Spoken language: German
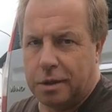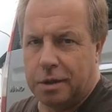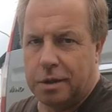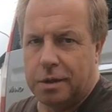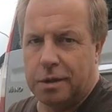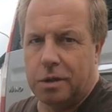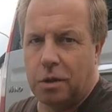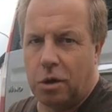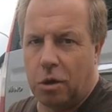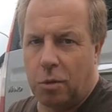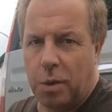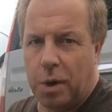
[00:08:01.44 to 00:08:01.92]
Das
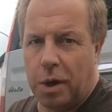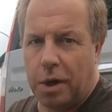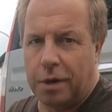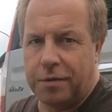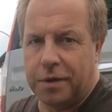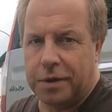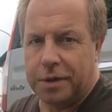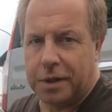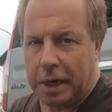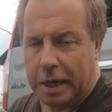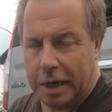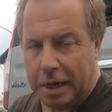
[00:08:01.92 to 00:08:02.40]
ist nochmal
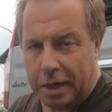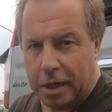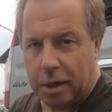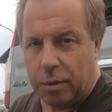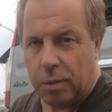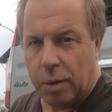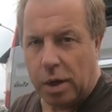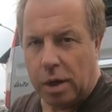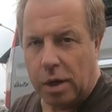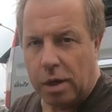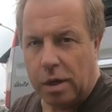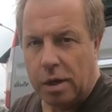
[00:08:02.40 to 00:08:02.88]
etwas
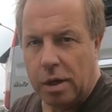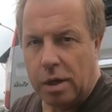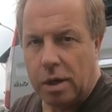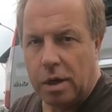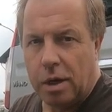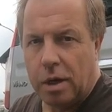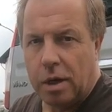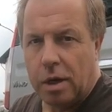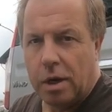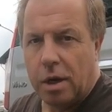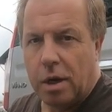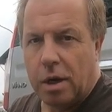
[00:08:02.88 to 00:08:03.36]
angenehmer,
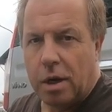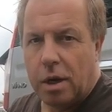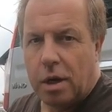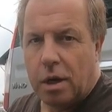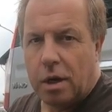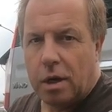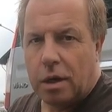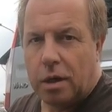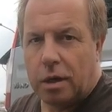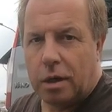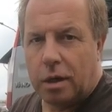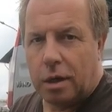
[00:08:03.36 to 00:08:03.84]

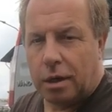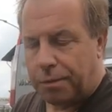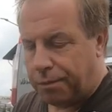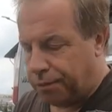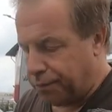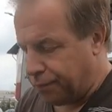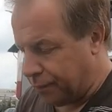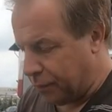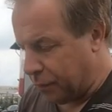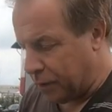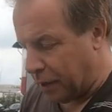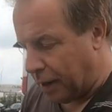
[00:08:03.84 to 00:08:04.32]

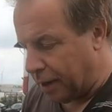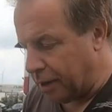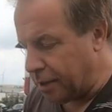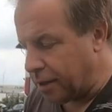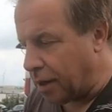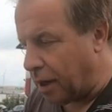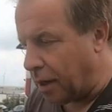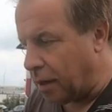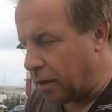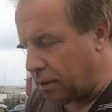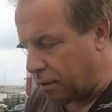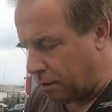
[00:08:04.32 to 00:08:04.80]
ähm, da ich
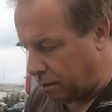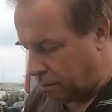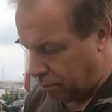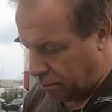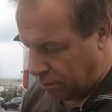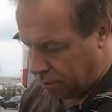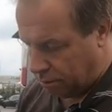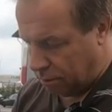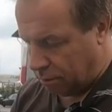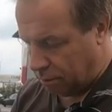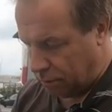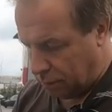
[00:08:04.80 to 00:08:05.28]
dann
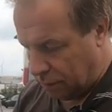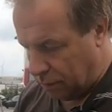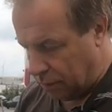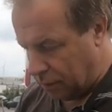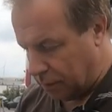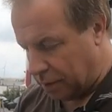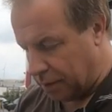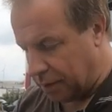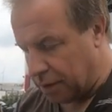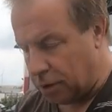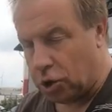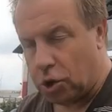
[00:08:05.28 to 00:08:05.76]

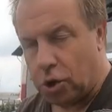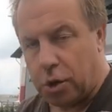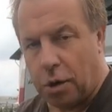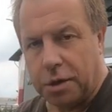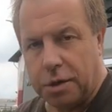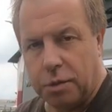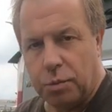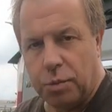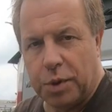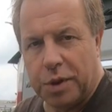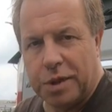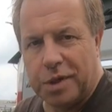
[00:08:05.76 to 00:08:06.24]
dieses
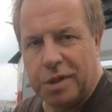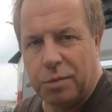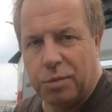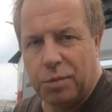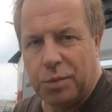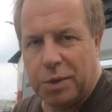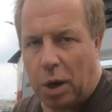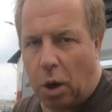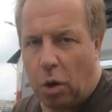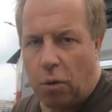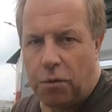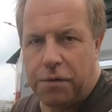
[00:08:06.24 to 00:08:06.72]
Schloss im
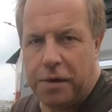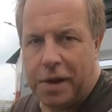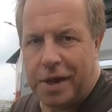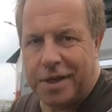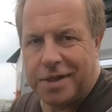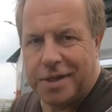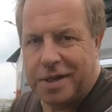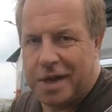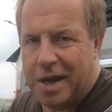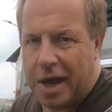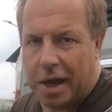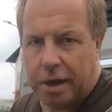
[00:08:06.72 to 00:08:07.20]
Prinzip drauf
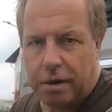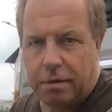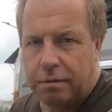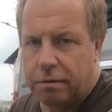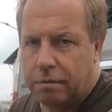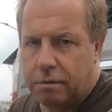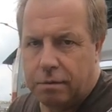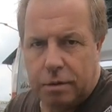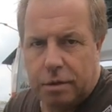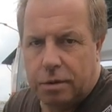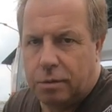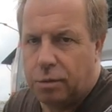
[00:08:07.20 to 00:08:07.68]
lassen
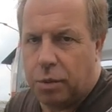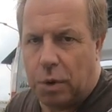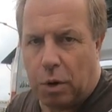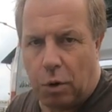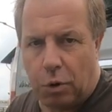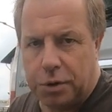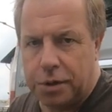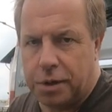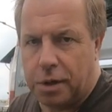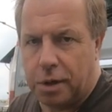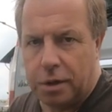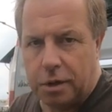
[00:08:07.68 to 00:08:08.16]
kann. Ich
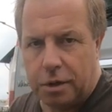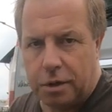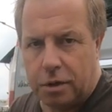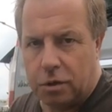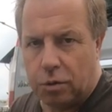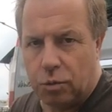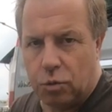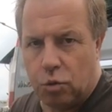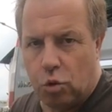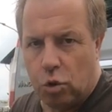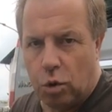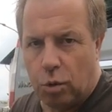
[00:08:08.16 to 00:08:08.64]
brauche es ja
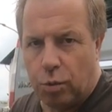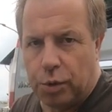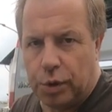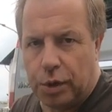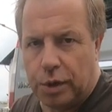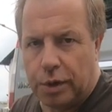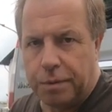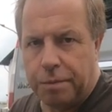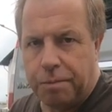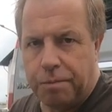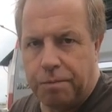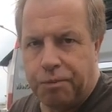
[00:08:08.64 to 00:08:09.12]
nicht zum
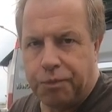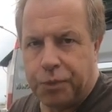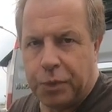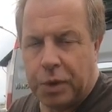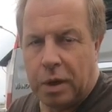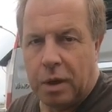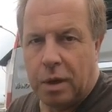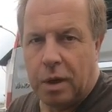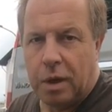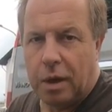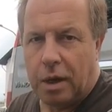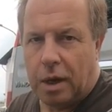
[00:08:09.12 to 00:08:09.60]
Kurbeln.
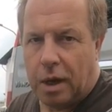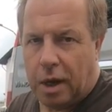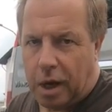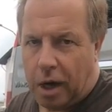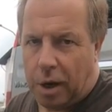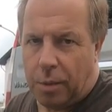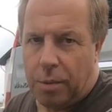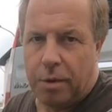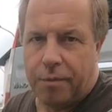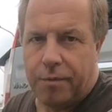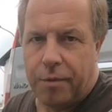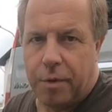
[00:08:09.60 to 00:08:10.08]

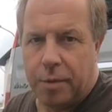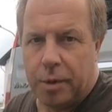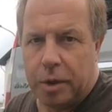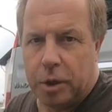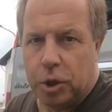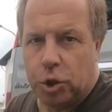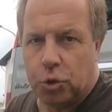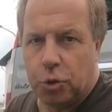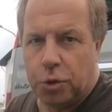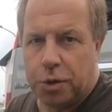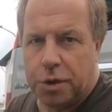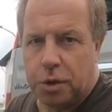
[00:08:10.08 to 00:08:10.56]
Aber wenn
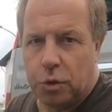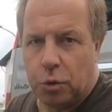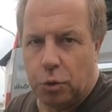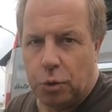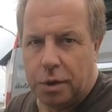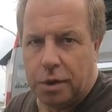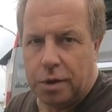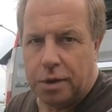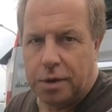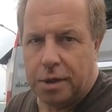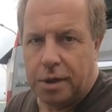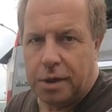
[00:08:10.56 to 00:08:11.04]
meine Stützen
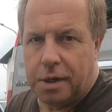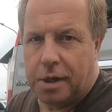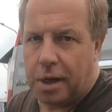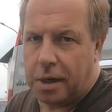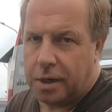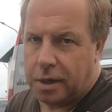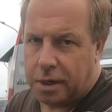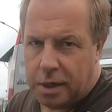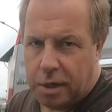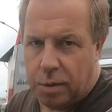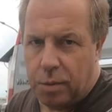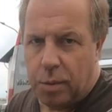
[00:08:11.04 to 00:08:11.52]
unten sind,
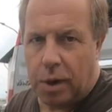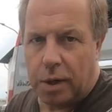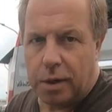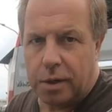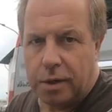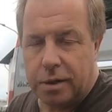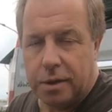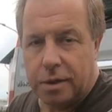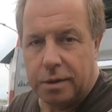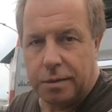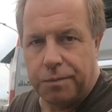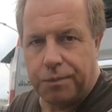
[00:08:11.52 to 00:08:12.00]
kann
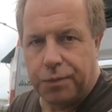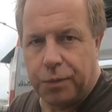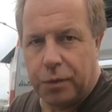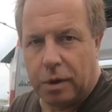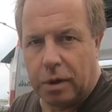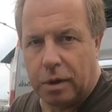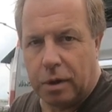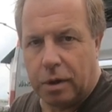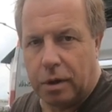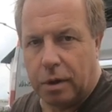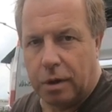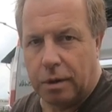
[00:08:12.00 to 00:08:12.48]
niemand
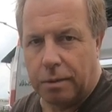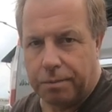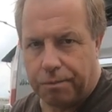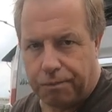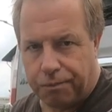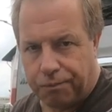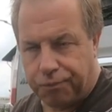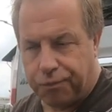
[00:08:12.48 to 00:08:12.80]
äh,